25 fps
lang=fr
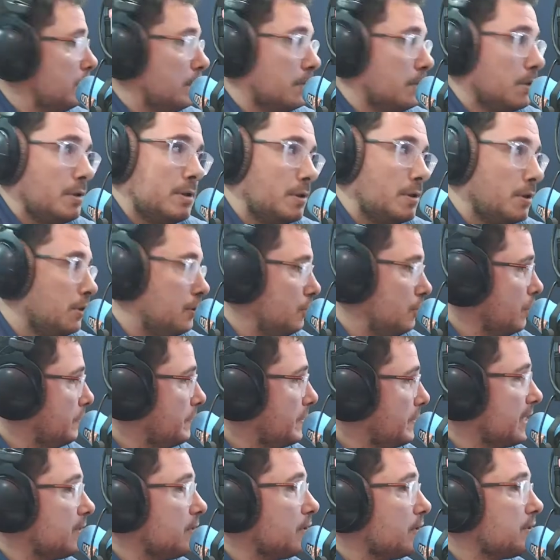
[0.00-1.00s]
14
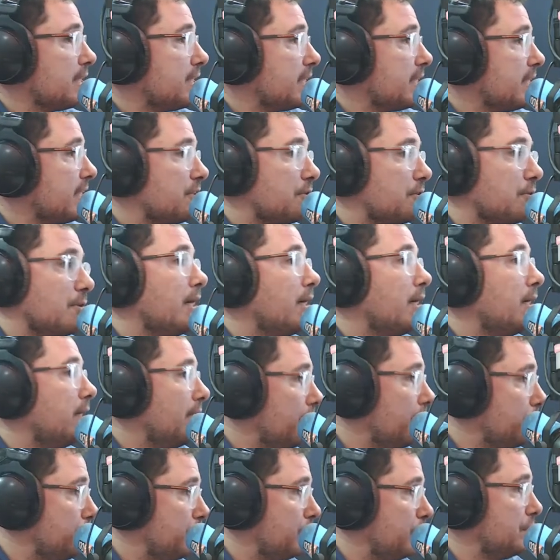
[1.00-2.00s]
Top 14 international,
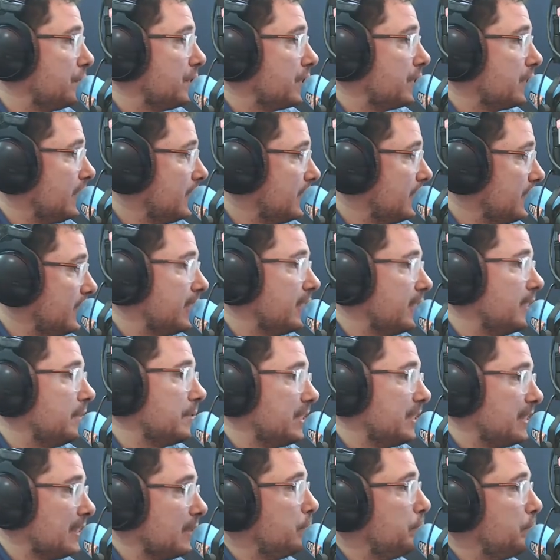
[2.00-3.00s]
la euh, plus,
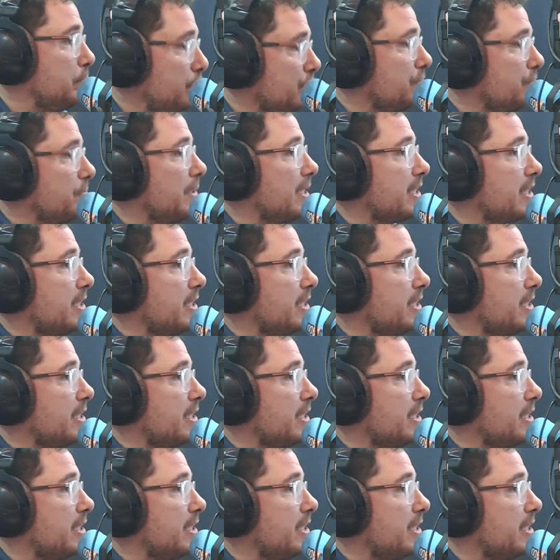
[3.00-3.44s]
l'équipe qui a le plus